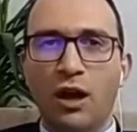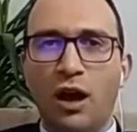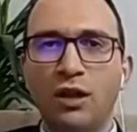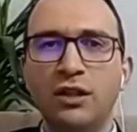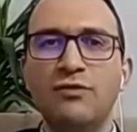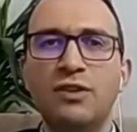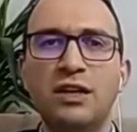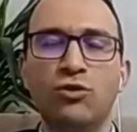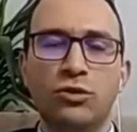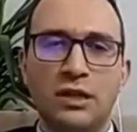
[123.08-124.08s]
Anlık veri
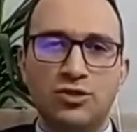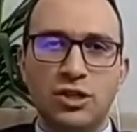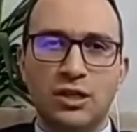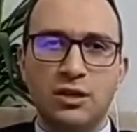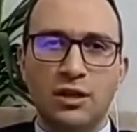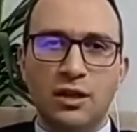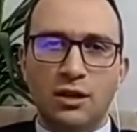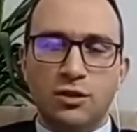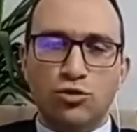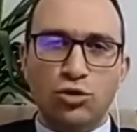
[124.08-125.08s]
gönderecek.
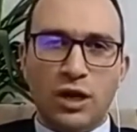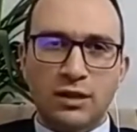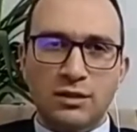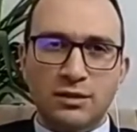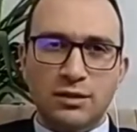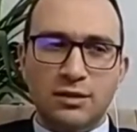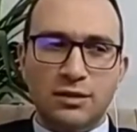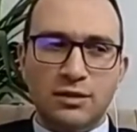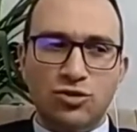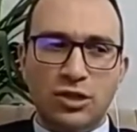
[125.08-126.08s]
Şu an
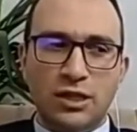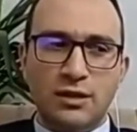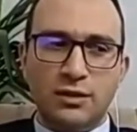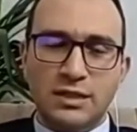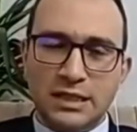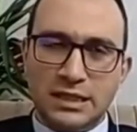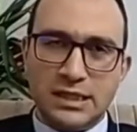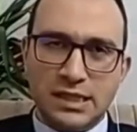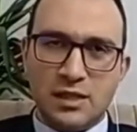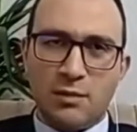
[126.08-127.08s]
e, işte
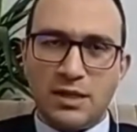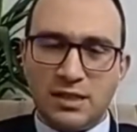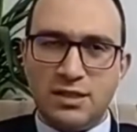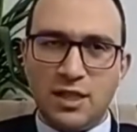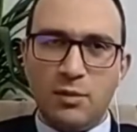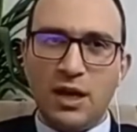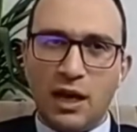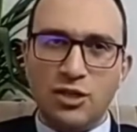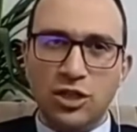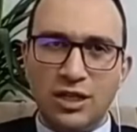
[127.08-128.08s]
girdiğiniz zaman sisteme
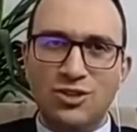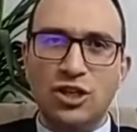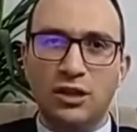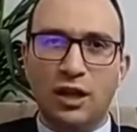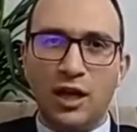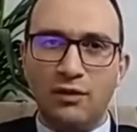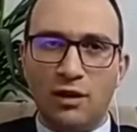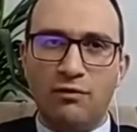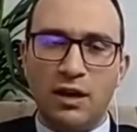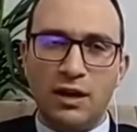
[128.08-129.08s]
kaç tane canlı
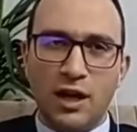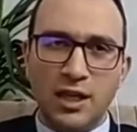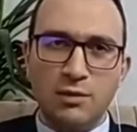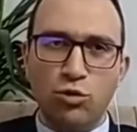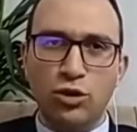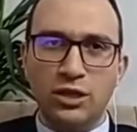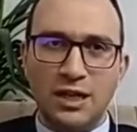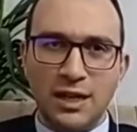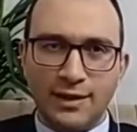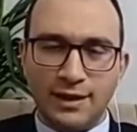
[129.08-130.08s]
hayvan var, hangi
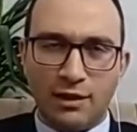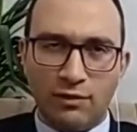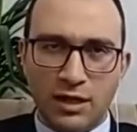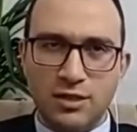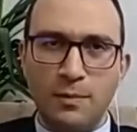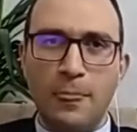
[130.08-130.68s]
bölgede ne kadar var,